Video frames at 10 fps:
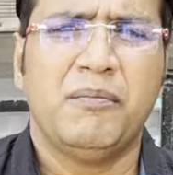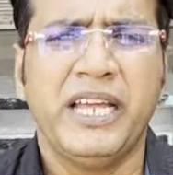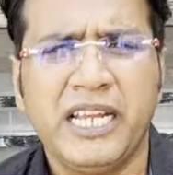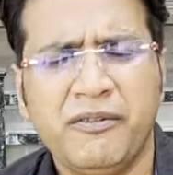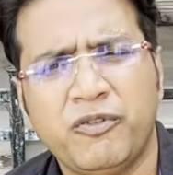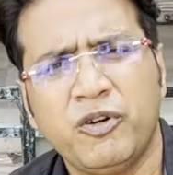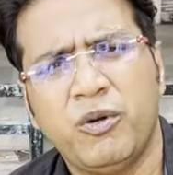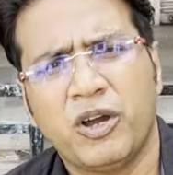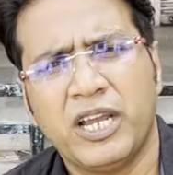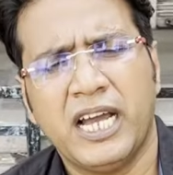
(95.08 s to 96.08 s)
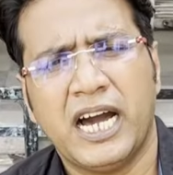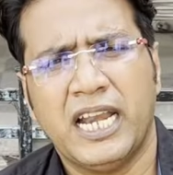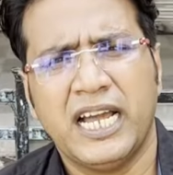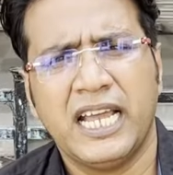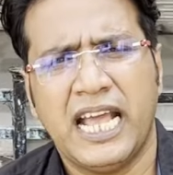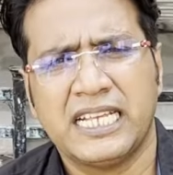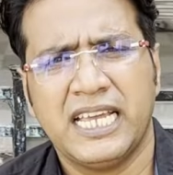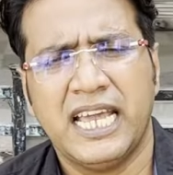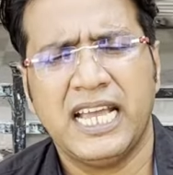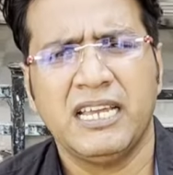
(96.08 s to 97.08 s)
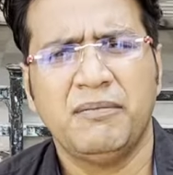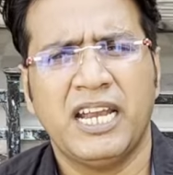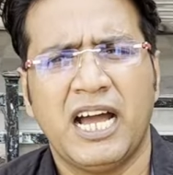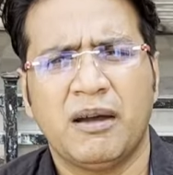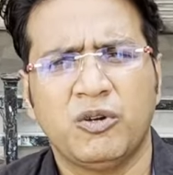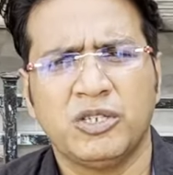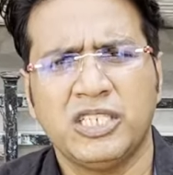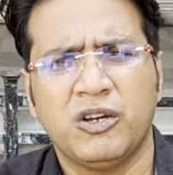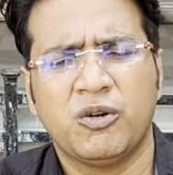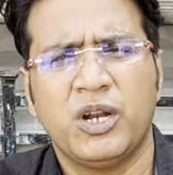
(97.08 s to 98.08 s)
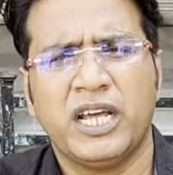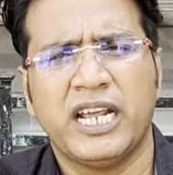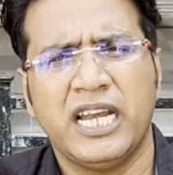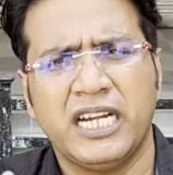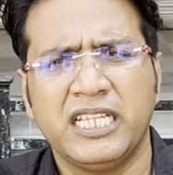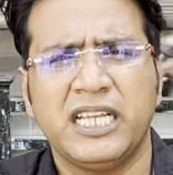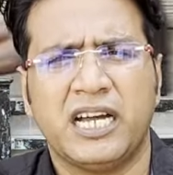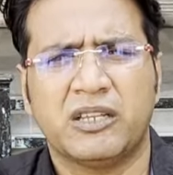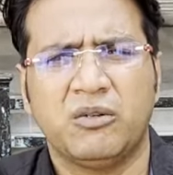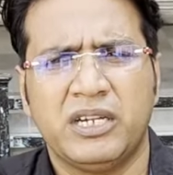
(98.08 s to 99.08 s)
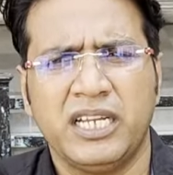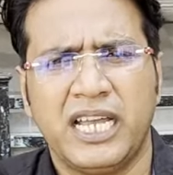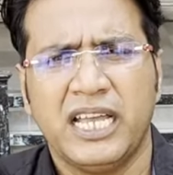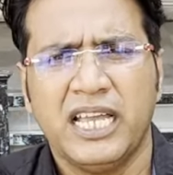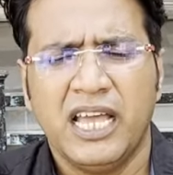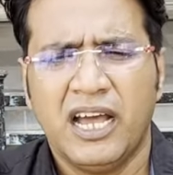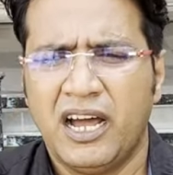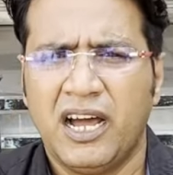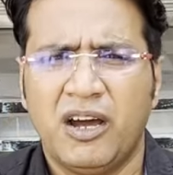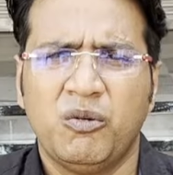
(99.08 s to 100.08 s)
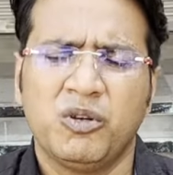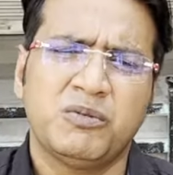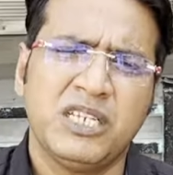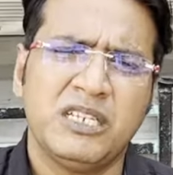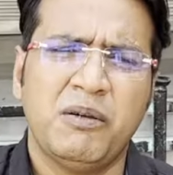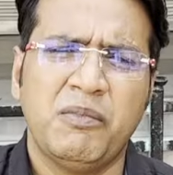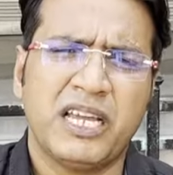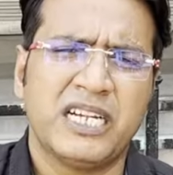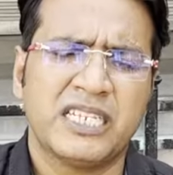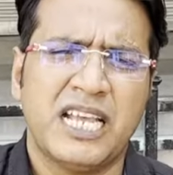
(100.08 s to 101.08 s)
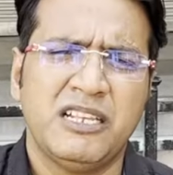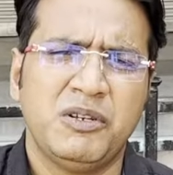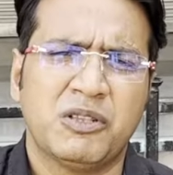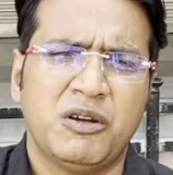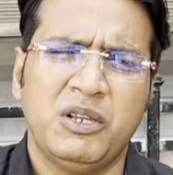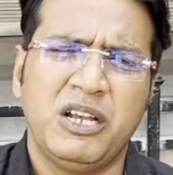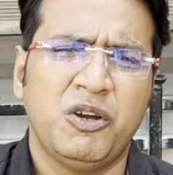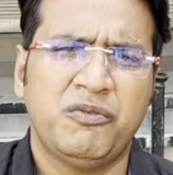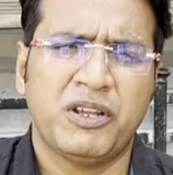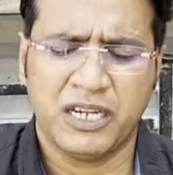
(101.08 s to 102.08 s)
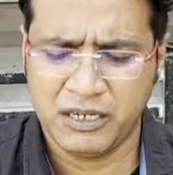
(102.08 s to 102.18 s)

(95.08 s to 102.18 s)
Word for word: मेरी फूड ब्लॉगिंग अलग ऐसे है कि मैंने आपको चीज़ों को ना रियलिटी दिखाता हूँ ठीक है आ, उस चीज़ में मैं क्रिटिसाइज़ भी होता हूँ मुझे कोई फ़र्क